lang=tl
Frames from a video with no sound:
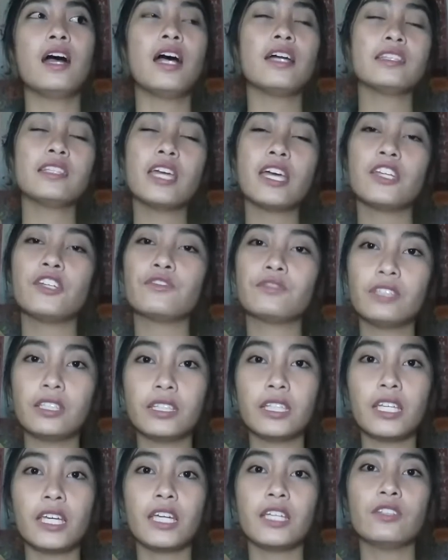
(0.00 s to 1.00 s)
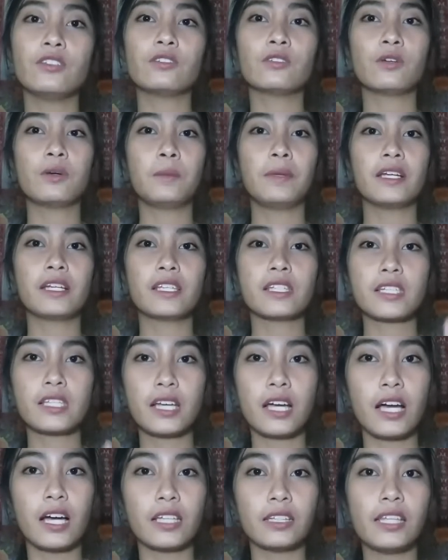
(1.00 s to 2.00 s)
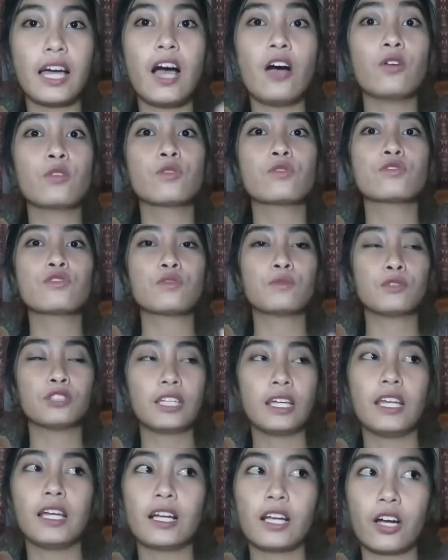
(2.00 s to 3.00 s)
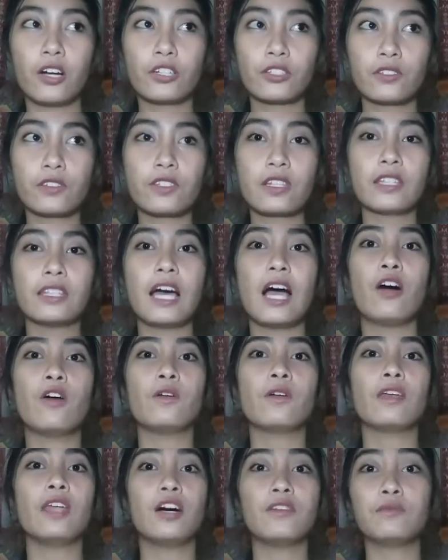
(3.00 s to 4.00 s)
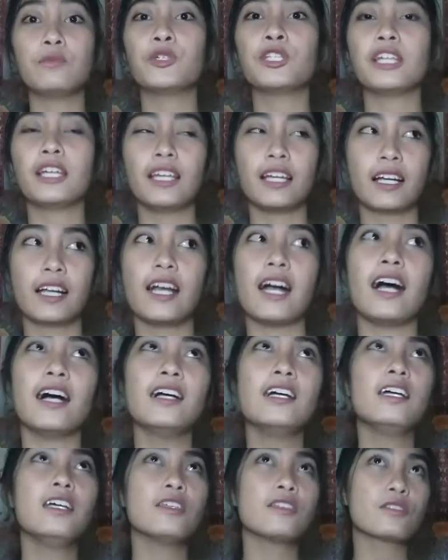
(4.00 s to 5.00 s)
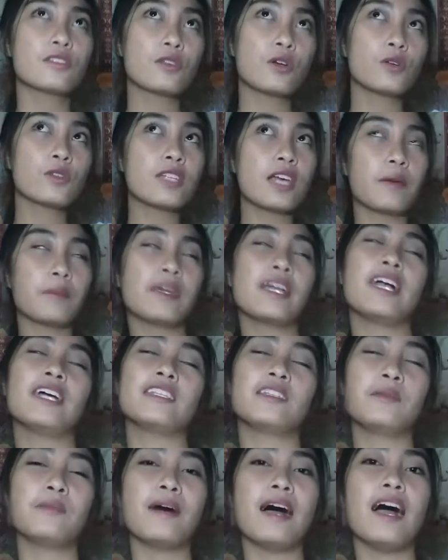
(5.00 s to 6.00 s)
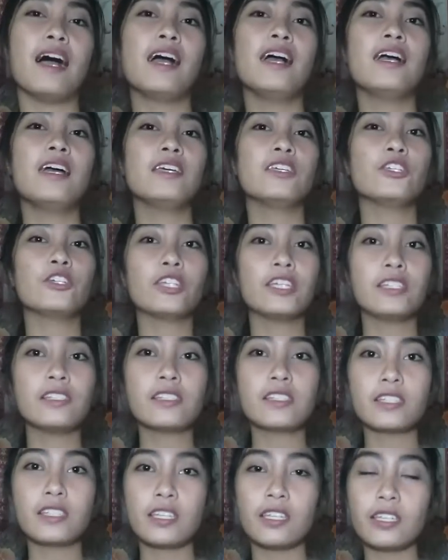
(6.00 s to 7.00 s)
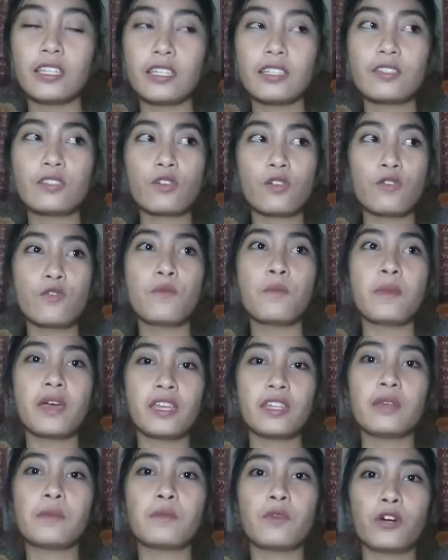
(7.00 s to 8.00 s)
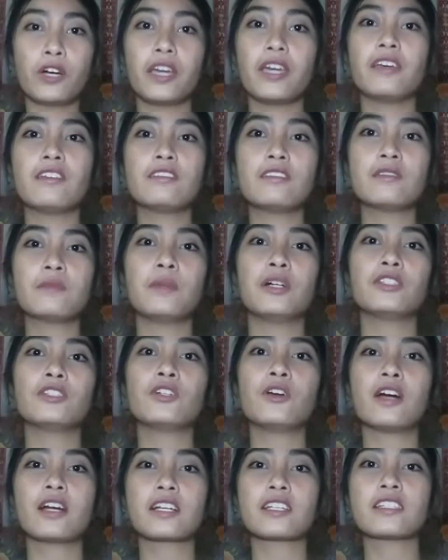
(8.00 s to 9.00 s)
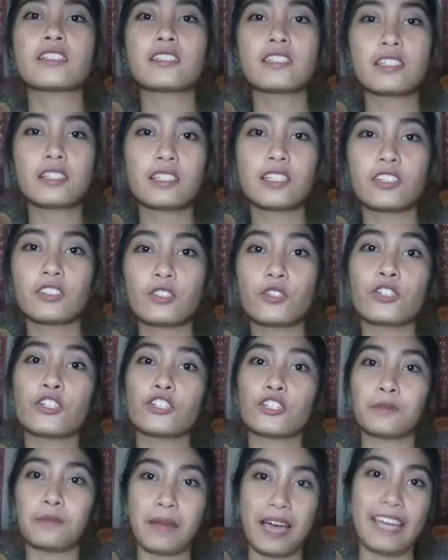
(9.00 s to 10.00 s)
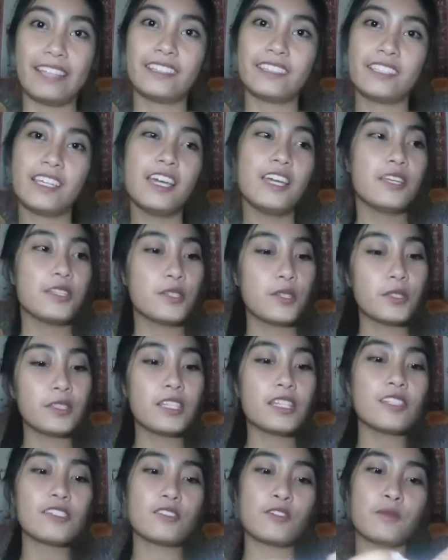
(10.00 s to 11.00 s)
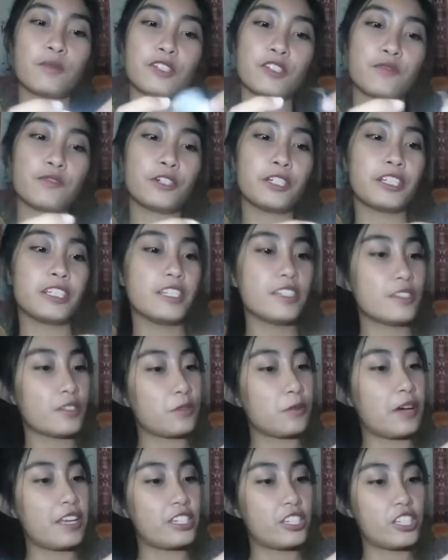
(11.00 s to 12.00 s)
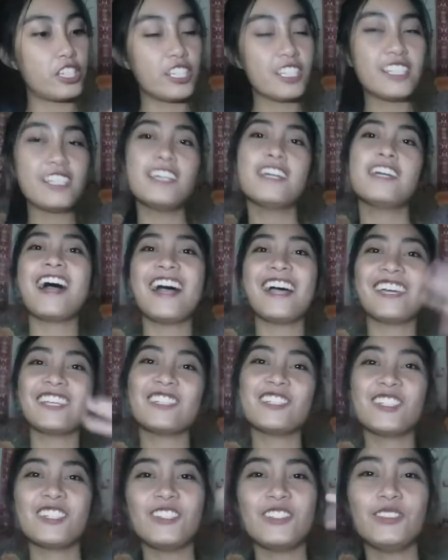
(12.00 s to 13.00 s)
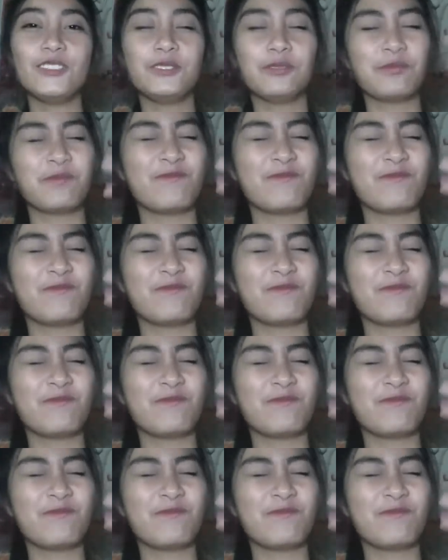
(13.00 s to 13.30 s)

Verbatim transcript: at the end of the day, dun ka pa rin sa taong gusto mo talaga or dun sa taong love mo talaga. So, sabi nga, ba diba, you can see so many boys, but you are still into your man. So, thank you so much for this question. Hi to you!